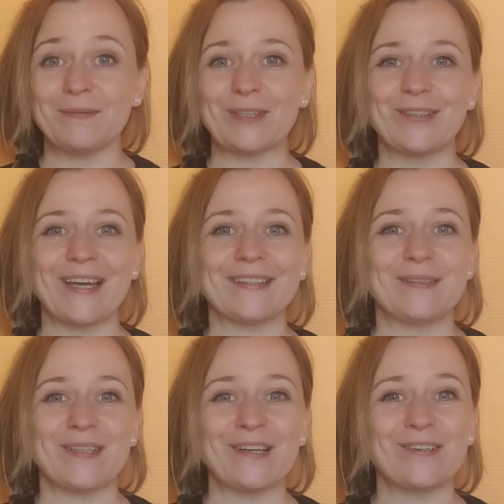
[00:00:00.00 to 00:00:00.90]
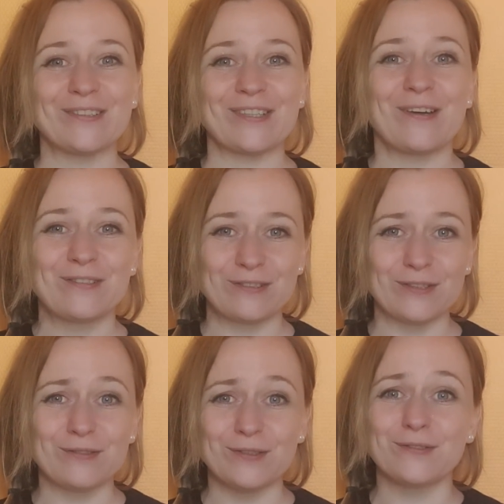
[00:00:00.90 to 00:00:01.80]
mais regardez bien, quand
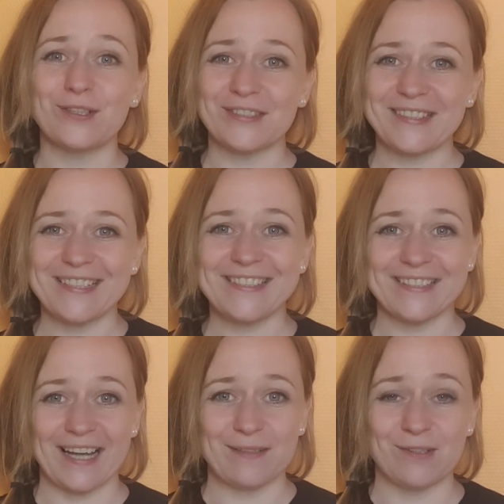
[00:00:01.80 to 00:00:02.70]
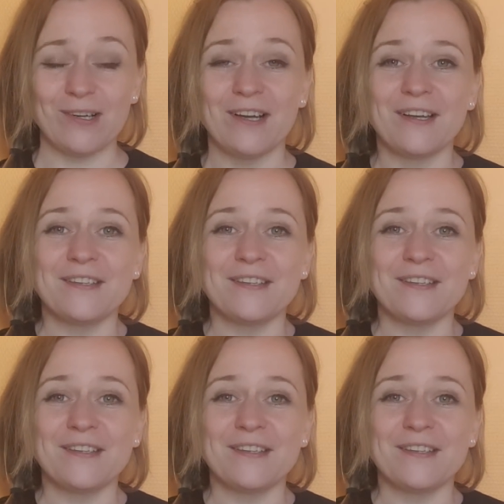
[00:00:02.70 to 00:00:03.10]
vous vous vantez, généralement,